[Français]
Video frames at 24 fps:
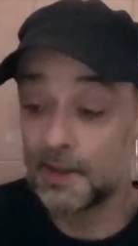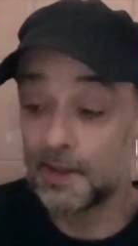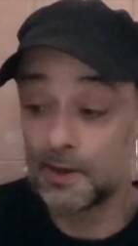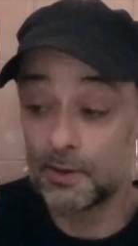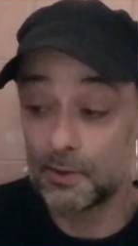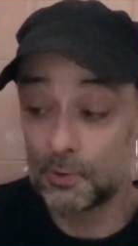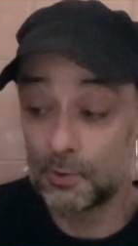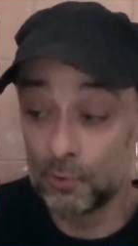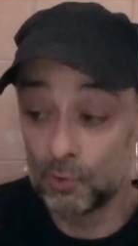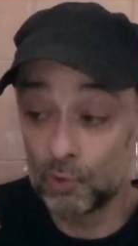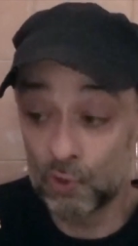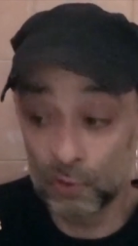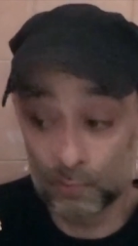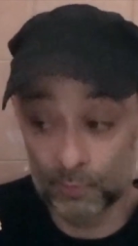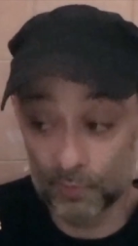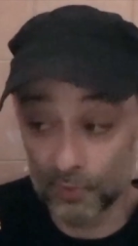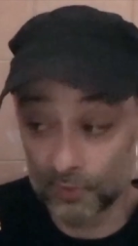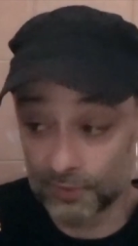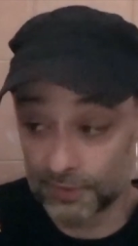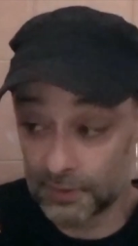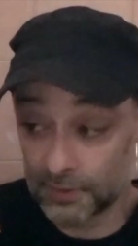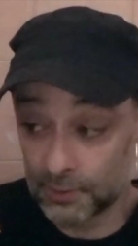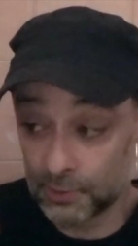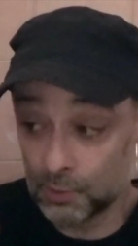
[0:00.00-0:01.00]

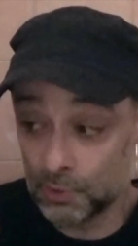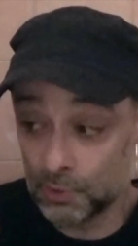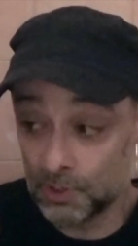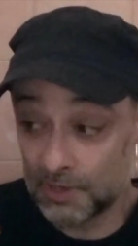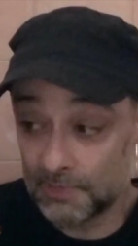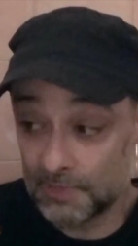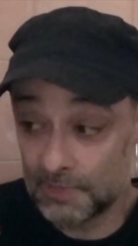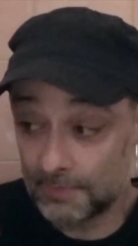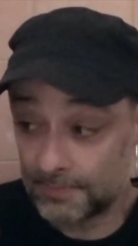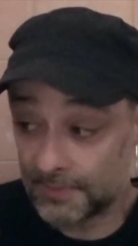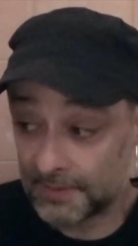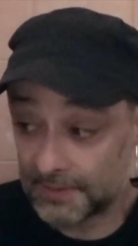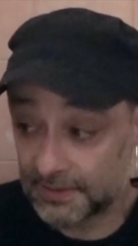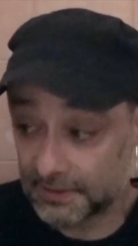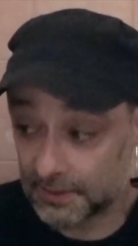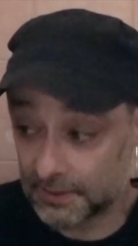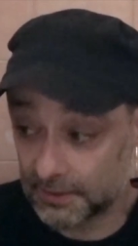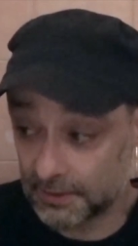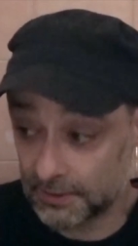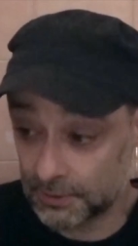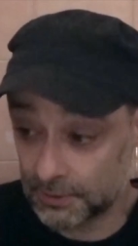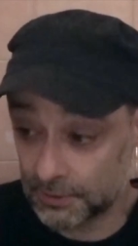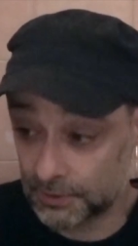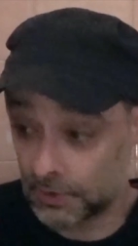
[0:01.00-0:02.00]
L'occupant des lieux aimait passer
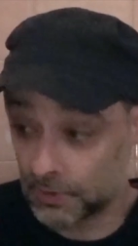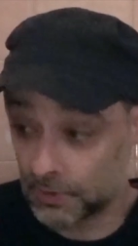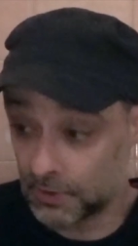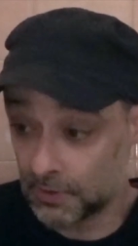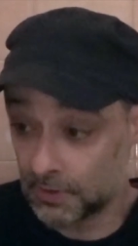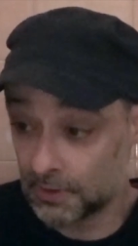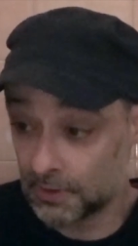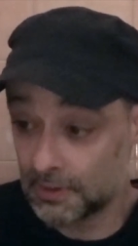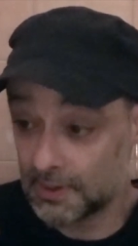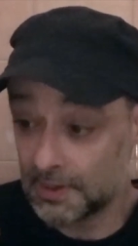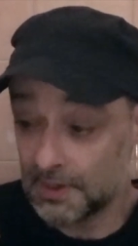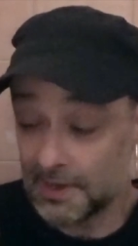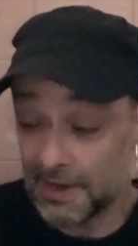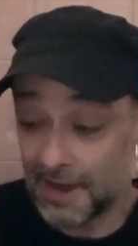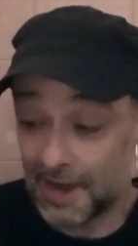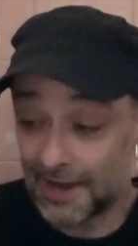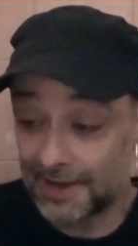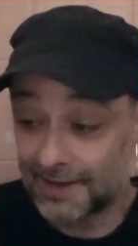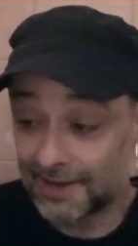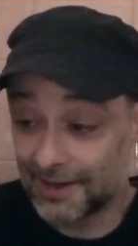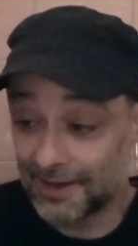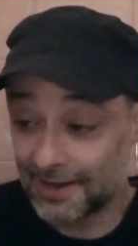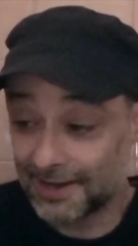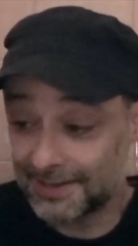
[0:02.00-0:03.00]
des heures à
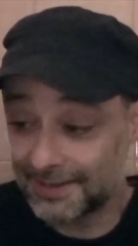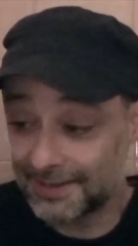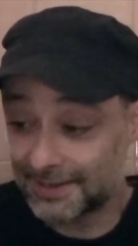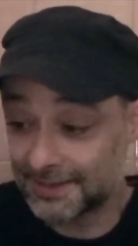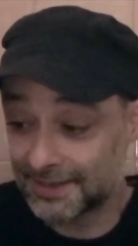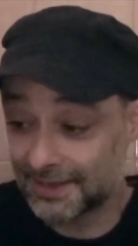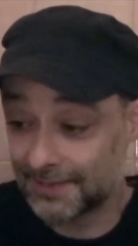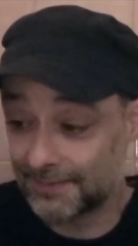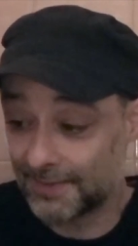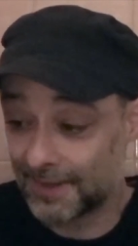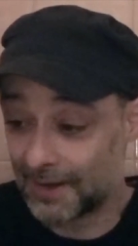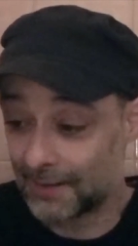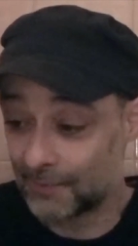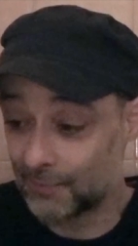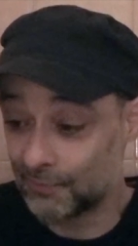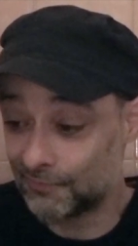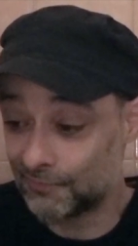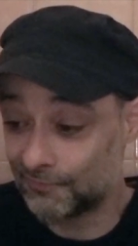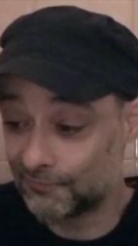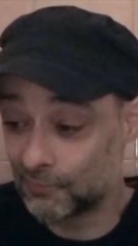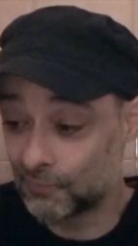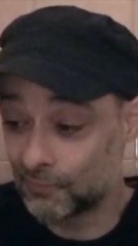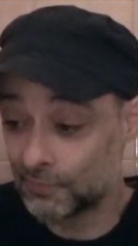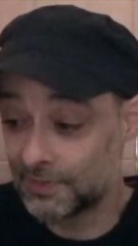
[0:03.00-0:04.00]
caresser sa barbe
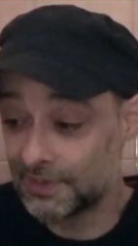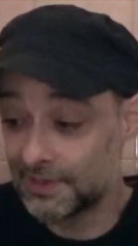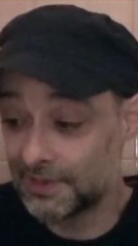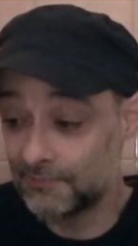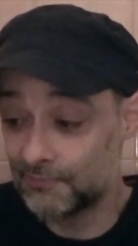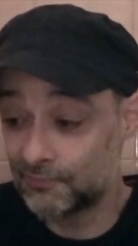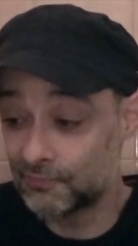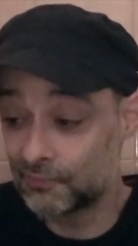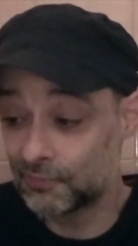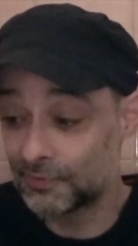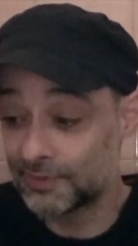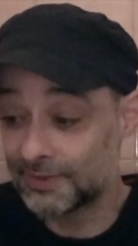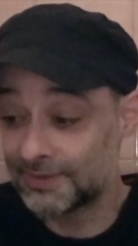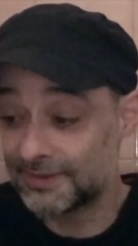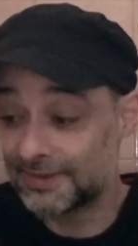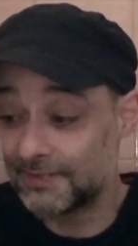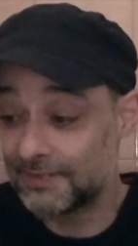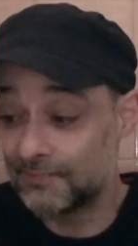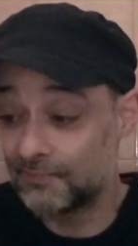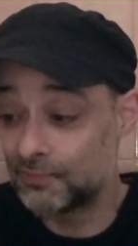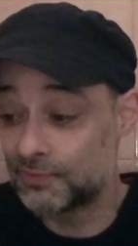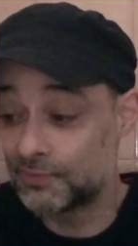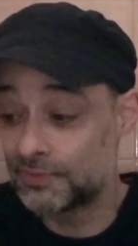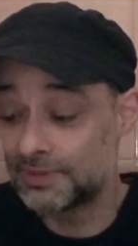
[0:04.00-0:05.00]
fournie pour y
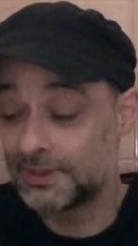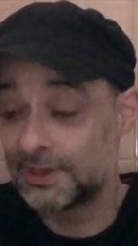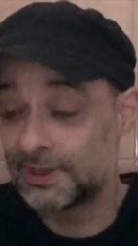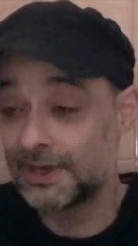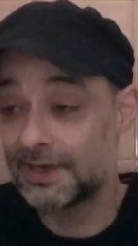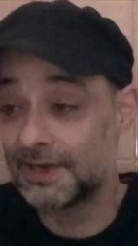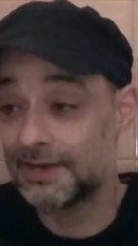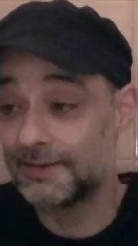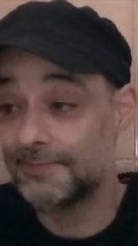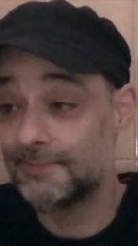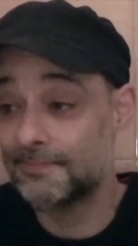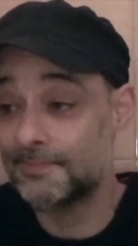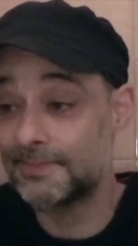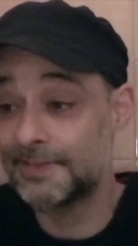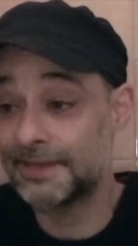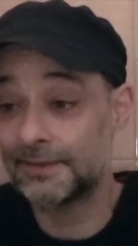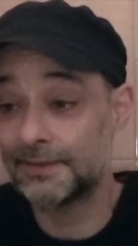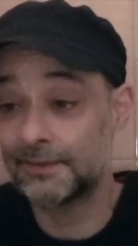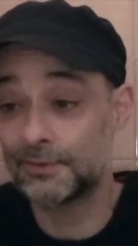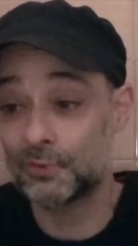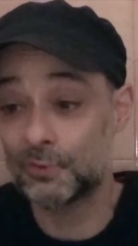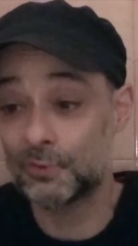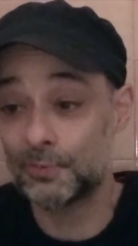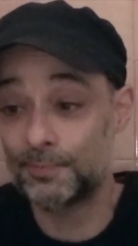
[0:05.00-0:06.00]
débusquer les
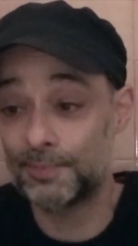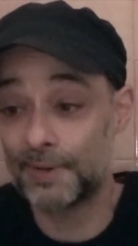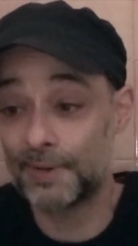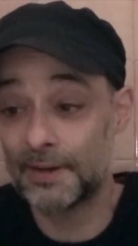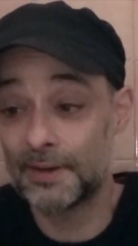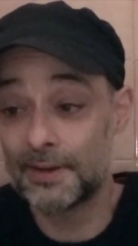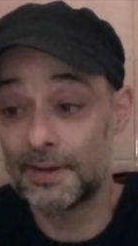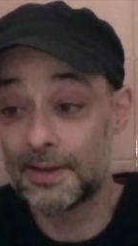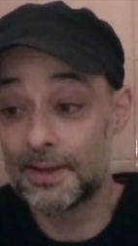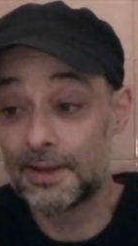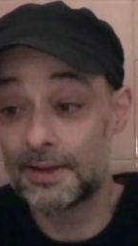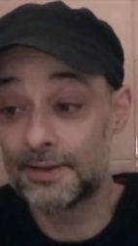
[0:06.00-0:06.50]
miettes de pain